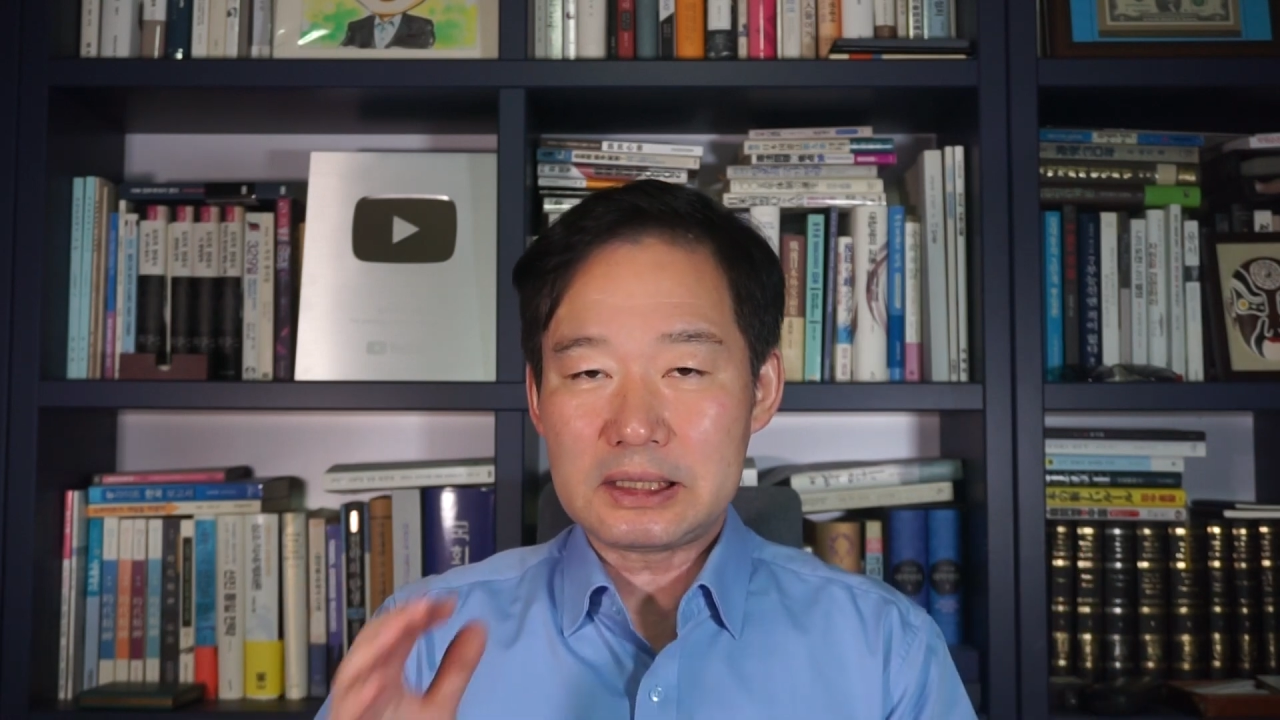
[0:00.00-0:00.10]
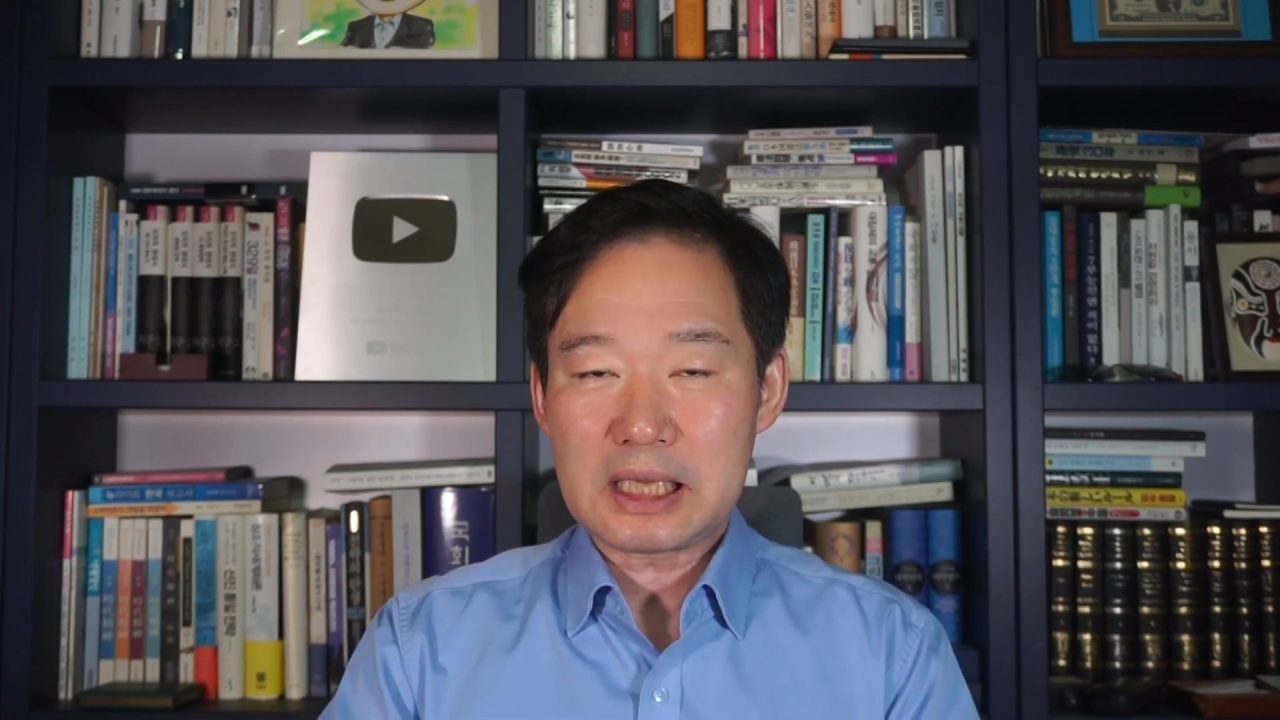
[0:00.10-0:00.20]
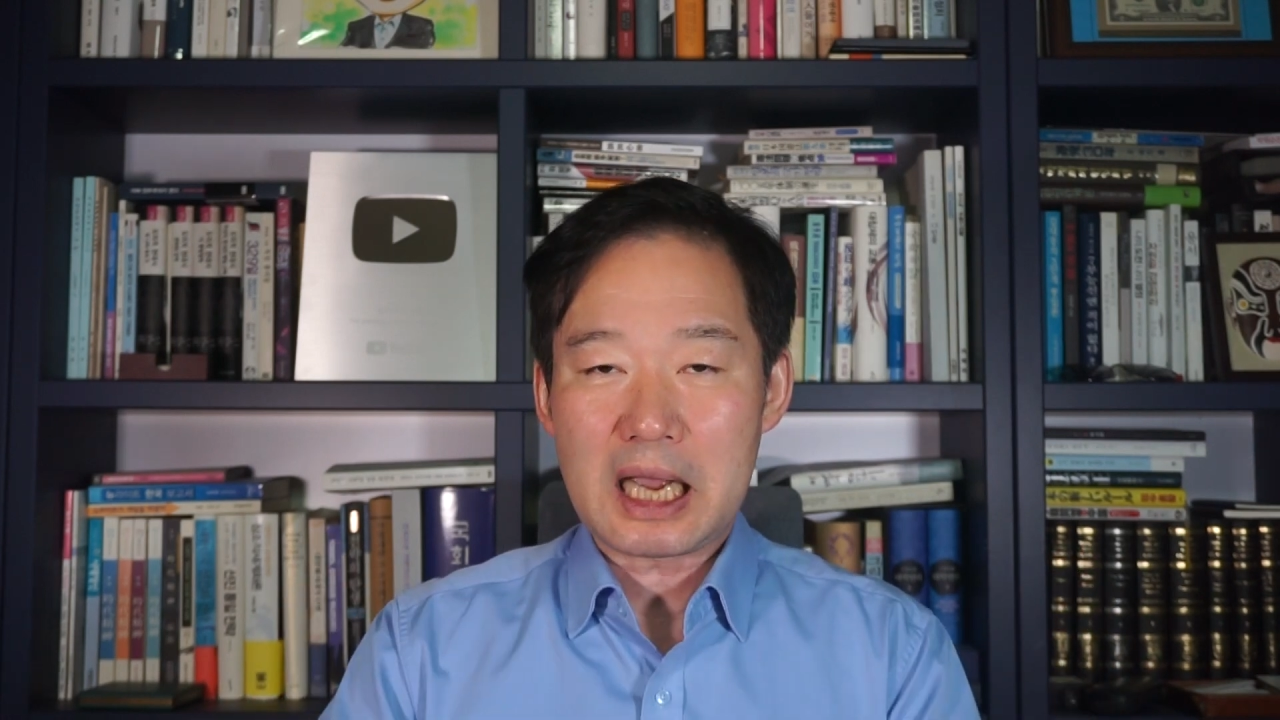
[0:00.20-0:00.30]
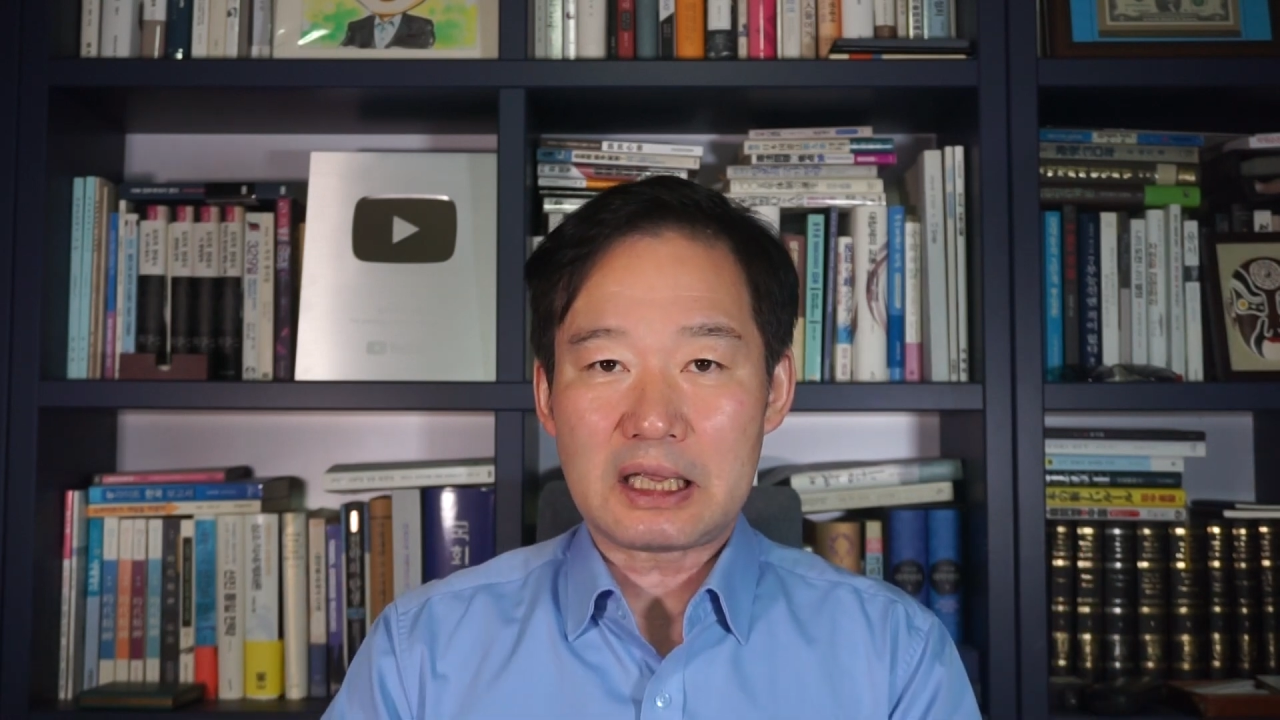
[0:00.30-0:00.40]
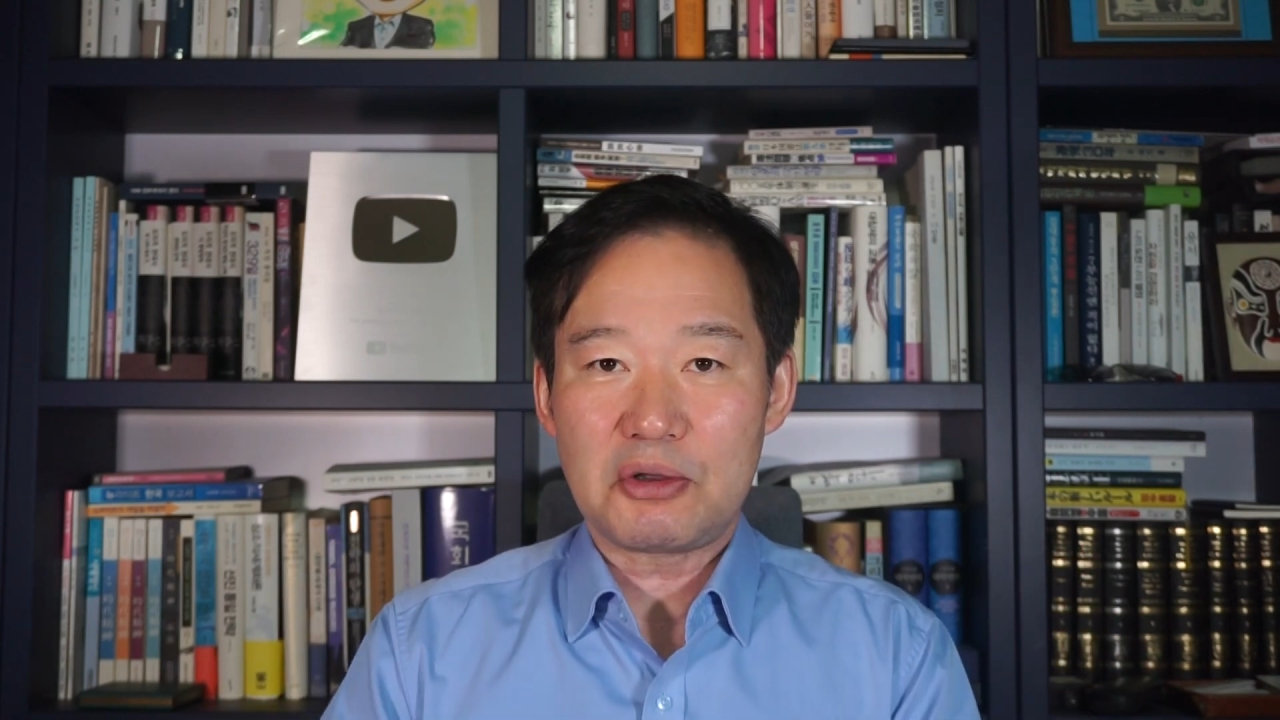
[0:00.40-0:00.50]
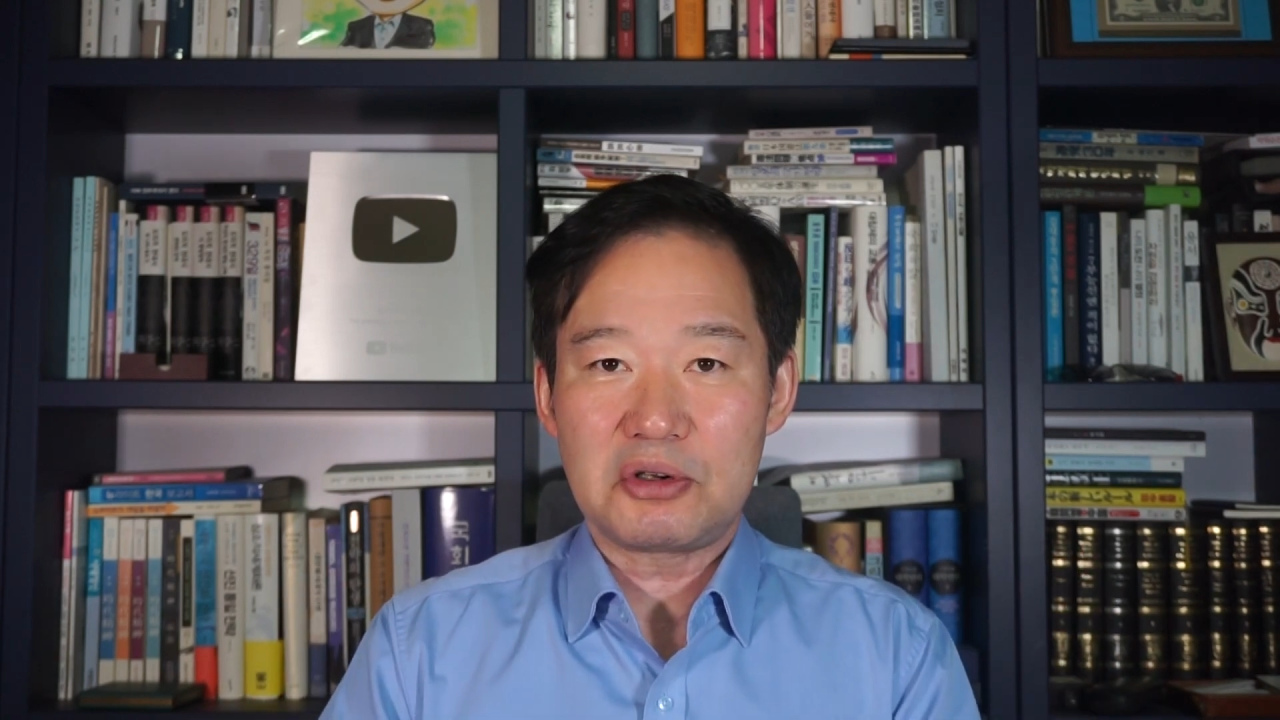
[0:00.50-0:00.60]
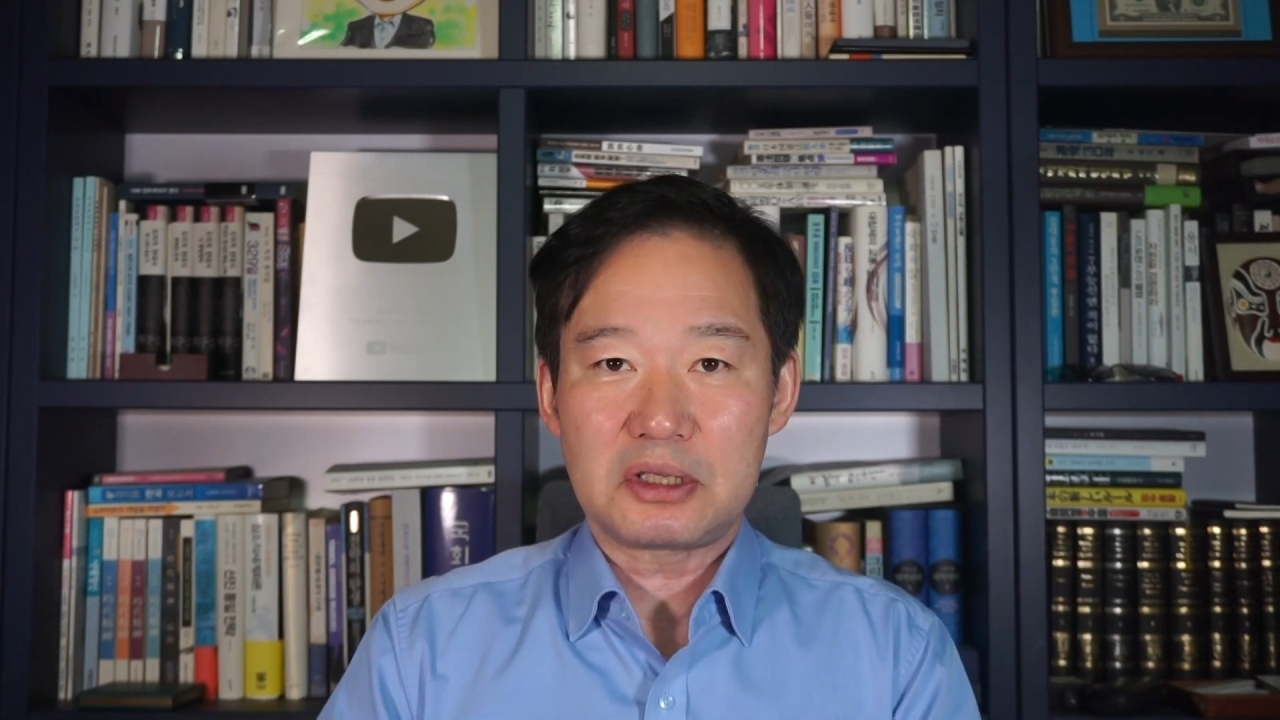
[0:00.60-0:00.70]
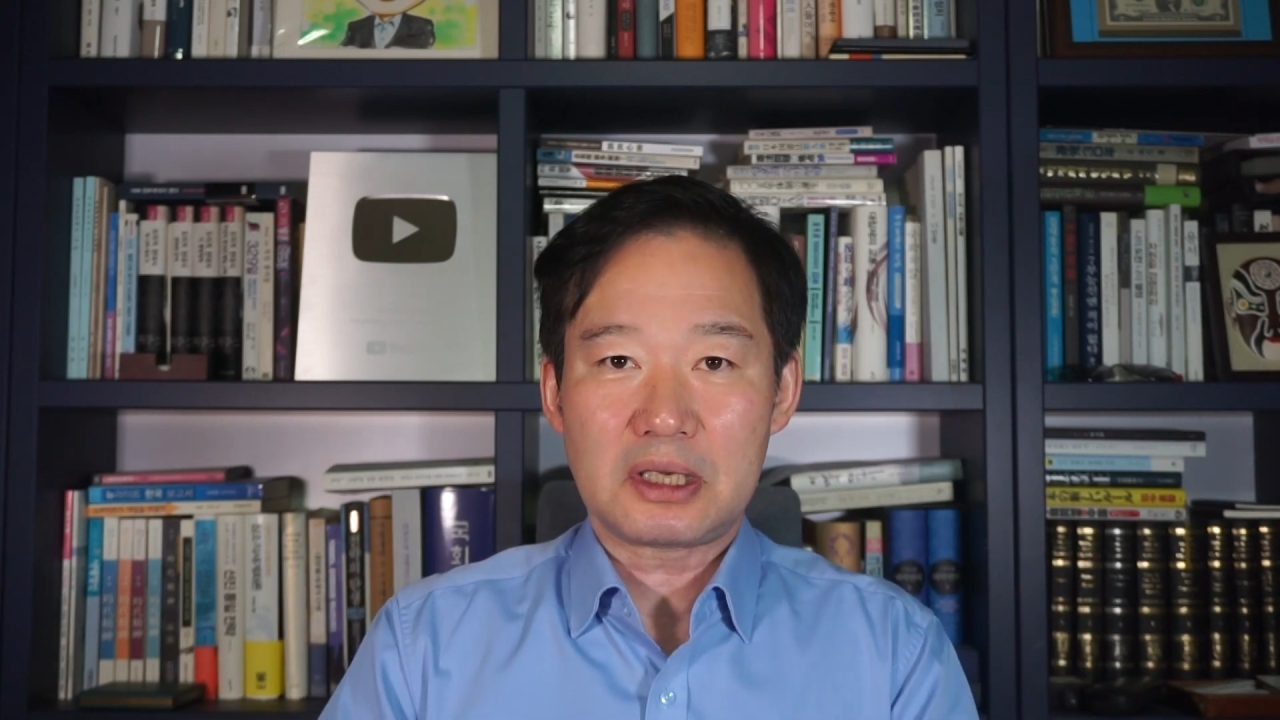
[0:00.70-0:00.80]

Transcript: 4개월